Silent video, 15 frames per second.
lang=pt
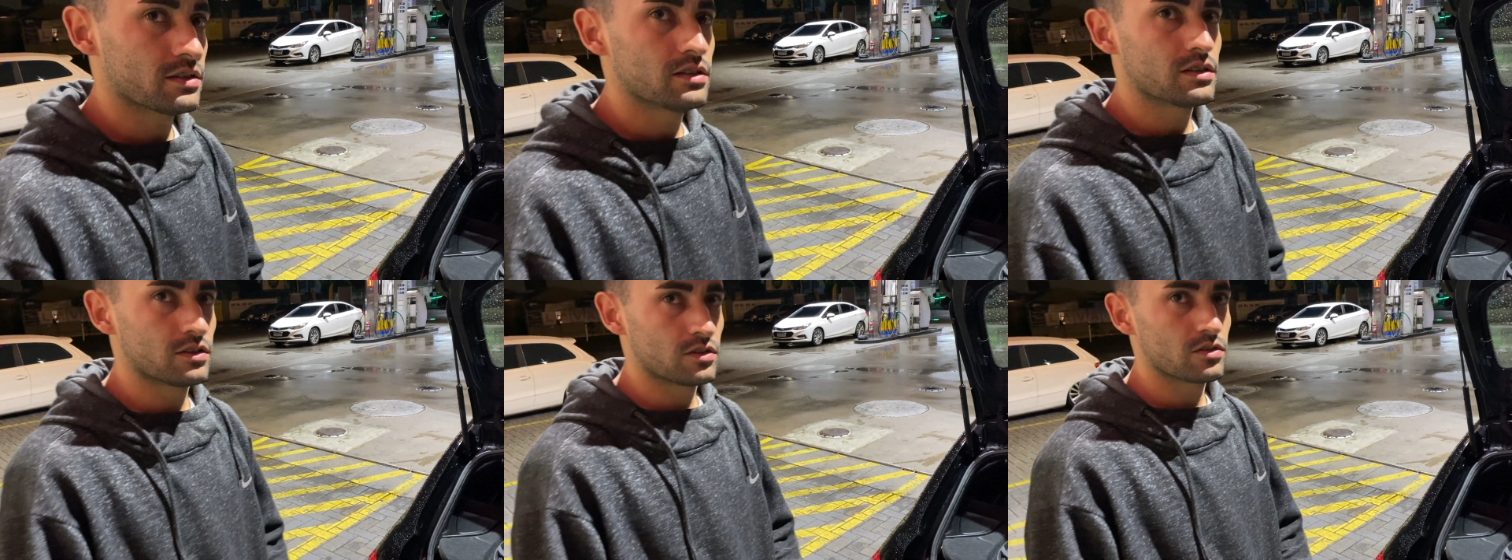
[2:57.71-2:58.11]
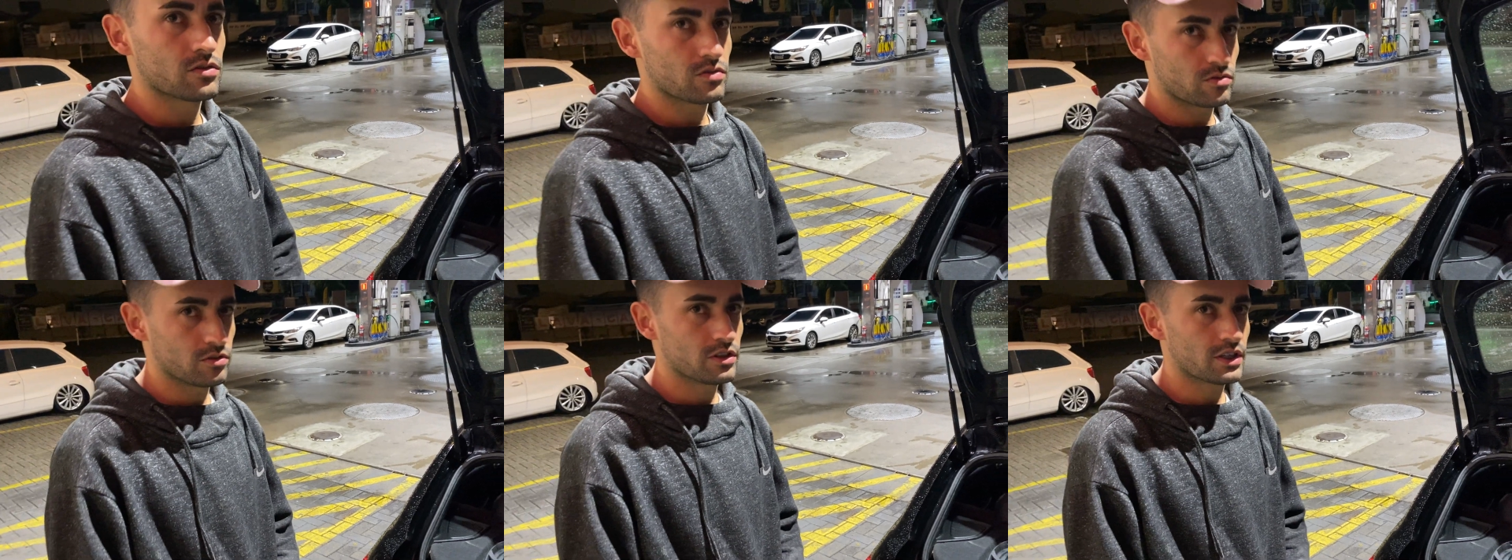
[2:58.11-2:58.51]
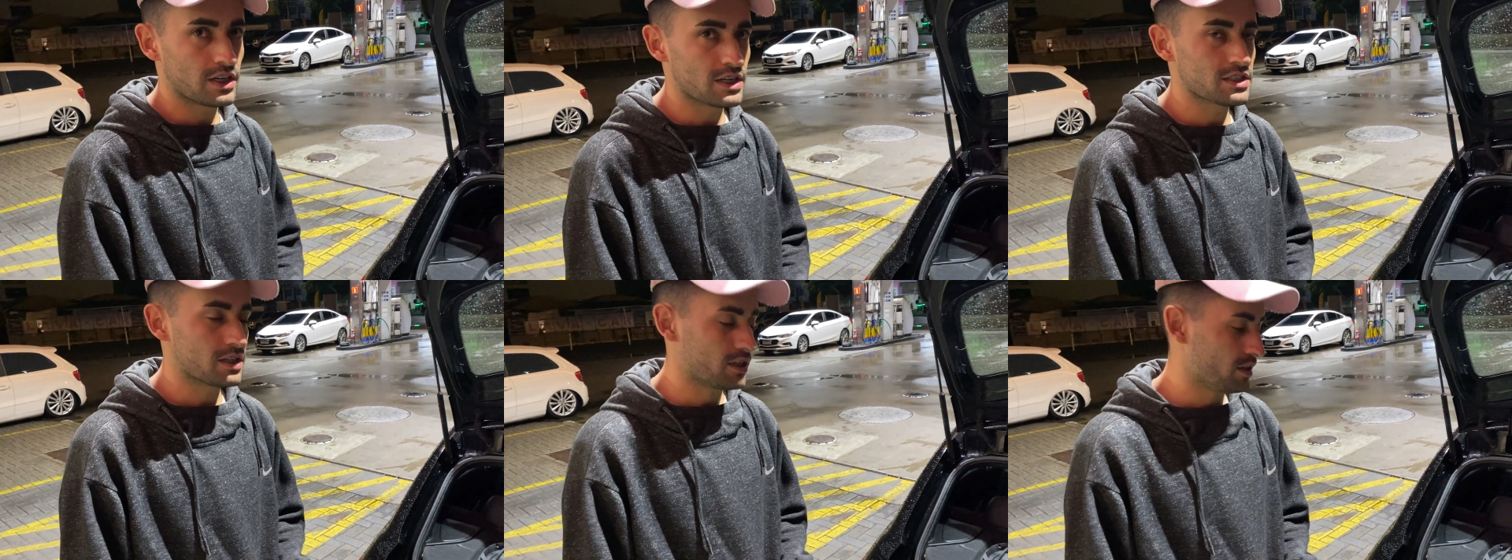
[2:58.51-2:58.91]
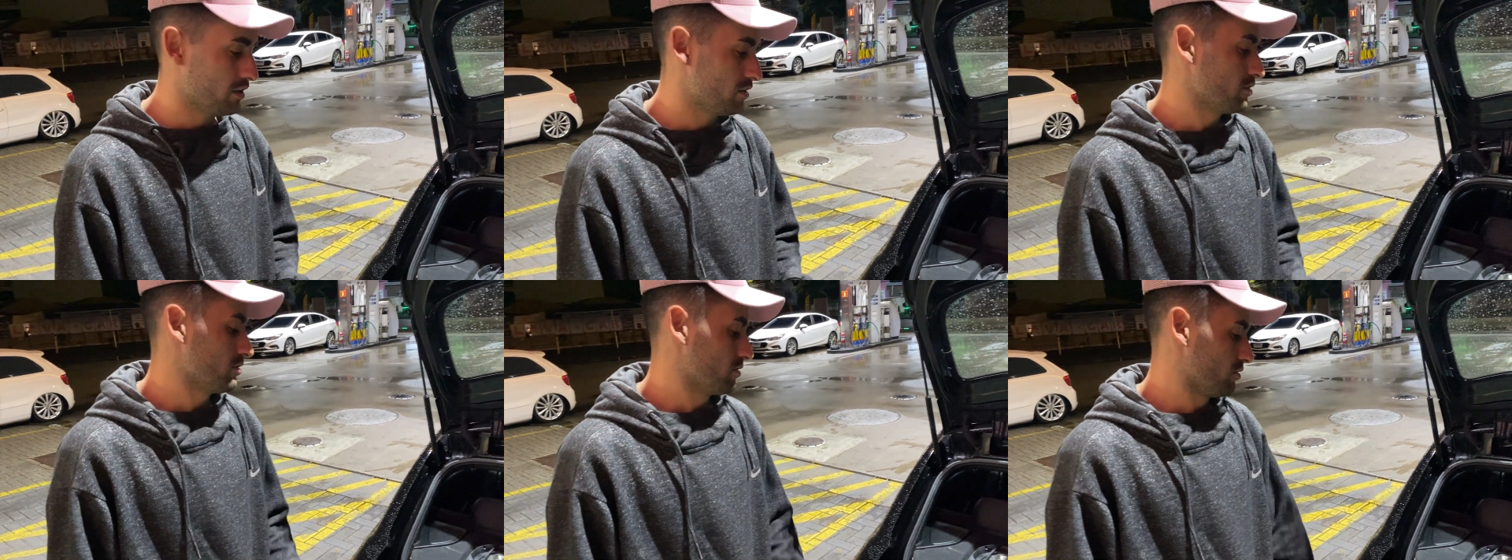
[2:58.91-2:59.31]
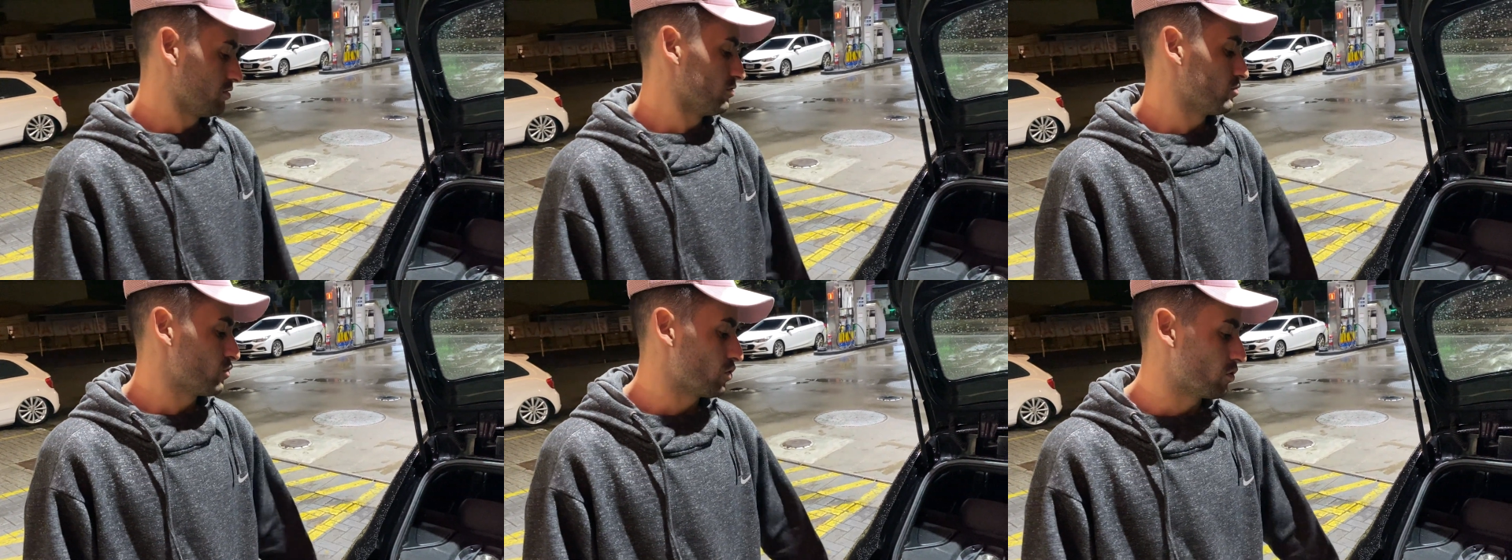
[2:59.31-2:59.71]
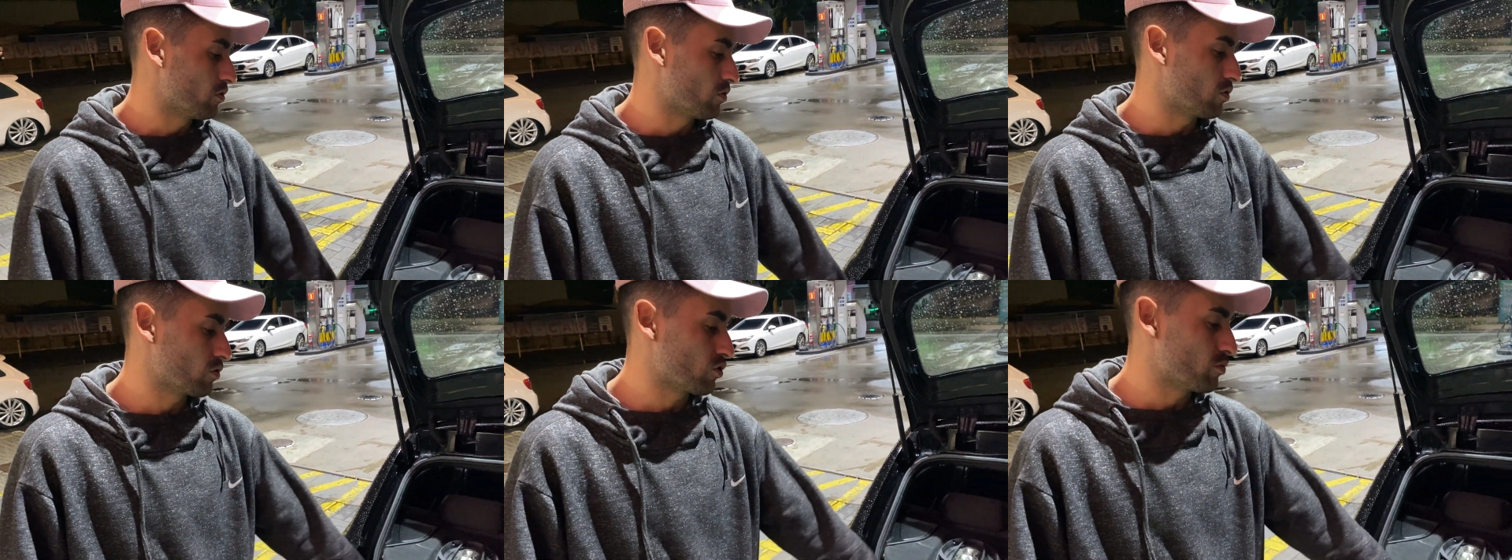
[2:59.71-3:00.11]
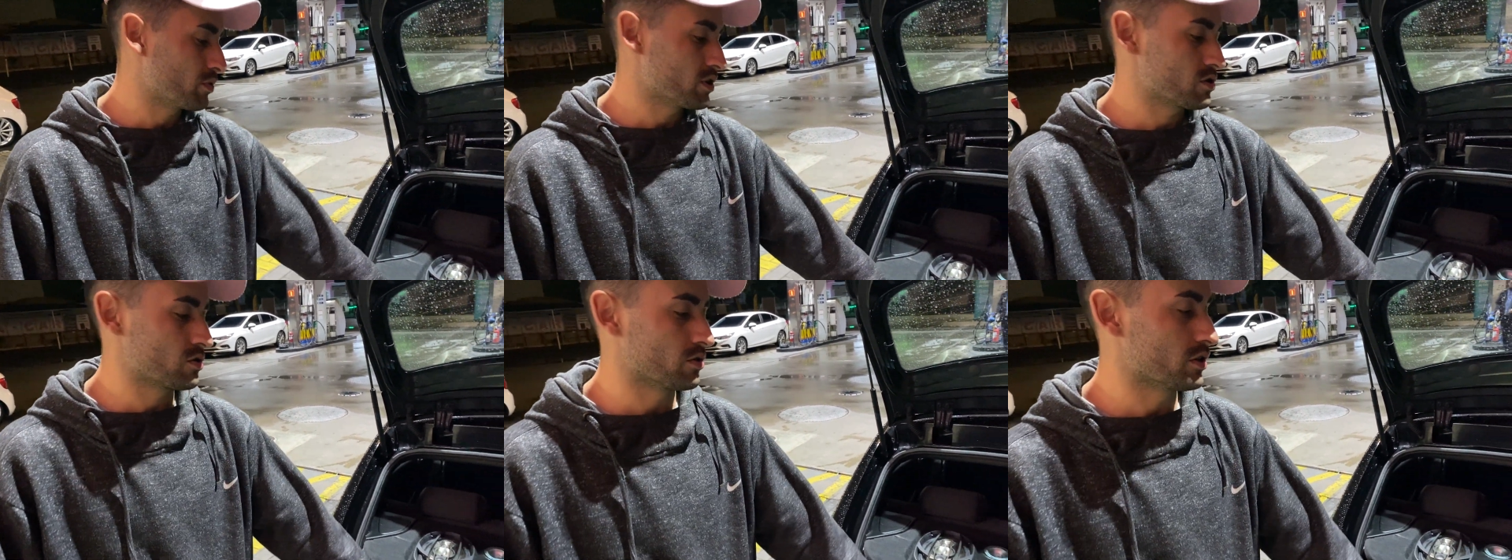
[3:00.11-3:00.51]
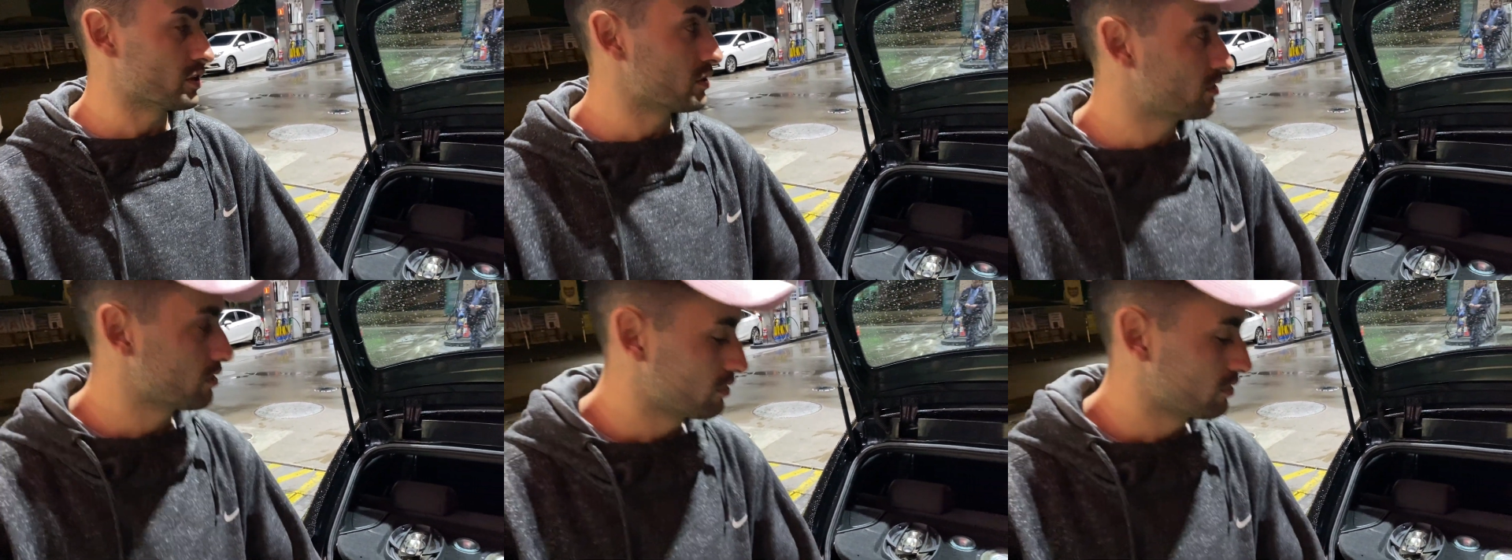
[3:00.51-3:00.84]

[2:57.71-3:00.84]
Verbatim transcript: Tudo, tudo em casa? casa é compressor